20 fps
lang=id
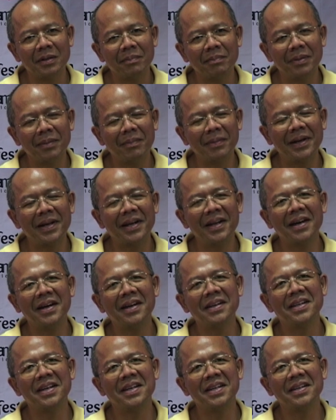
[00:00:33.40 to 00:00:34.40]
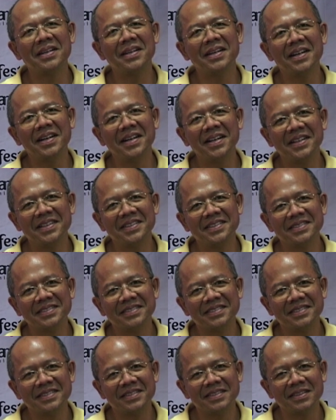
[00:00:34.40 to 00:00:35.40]
pemandangan yang indah,
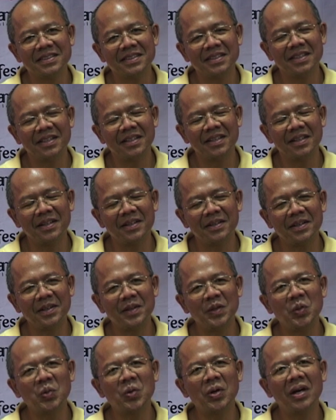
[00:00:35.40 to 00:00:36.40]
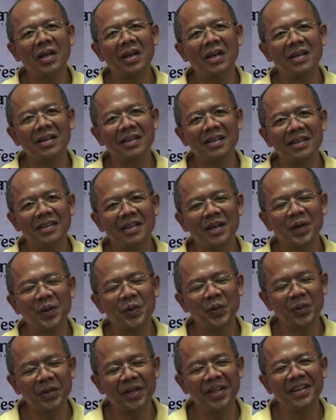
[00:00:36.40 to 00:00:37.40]
ritual yang
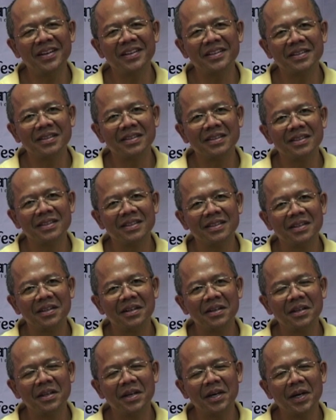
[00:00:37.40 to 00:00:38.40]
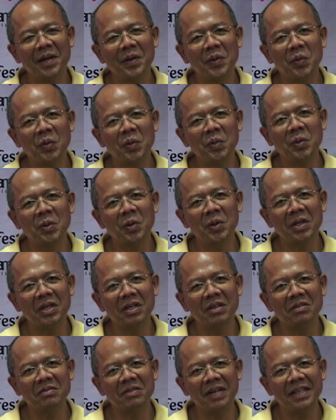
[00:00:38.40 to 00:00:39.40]
unik dengan Ubud
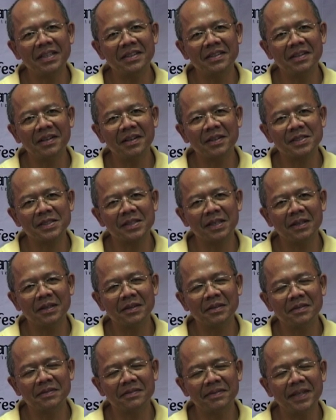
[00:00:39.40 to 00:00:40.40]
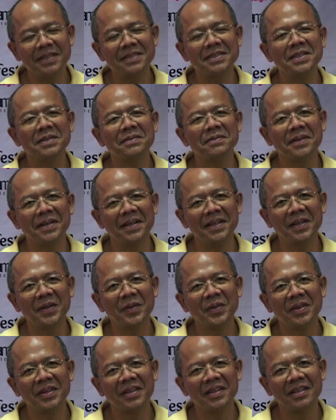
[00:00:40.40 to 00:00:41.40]
Writers Festival
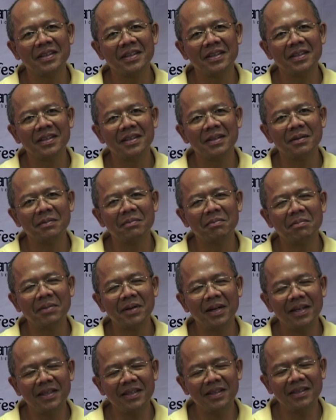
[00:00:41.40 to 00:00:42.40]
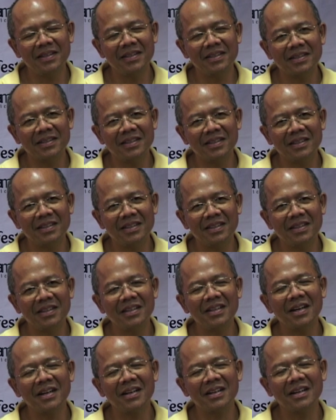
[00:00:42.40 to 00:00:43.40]
Bali
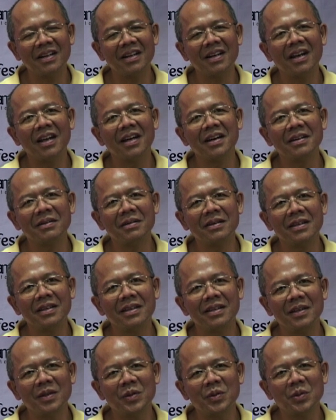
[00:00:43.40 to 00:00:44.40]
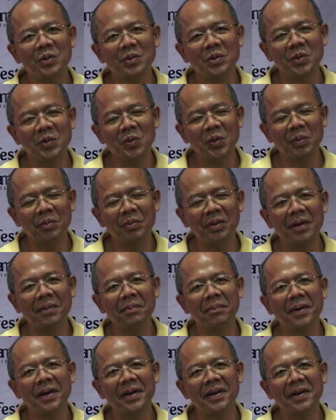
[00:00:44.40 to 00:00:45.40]
diingatkan lagi untuk
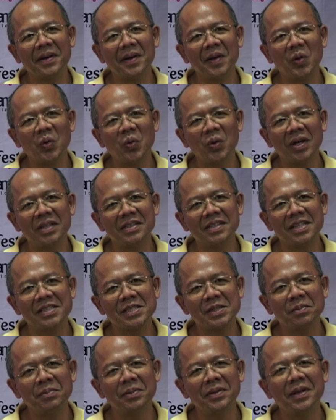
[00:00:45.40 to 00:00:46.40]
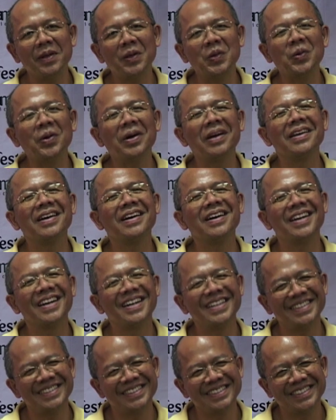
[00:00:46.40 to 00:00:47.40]
mengembangkan wajah spiritual yang lain.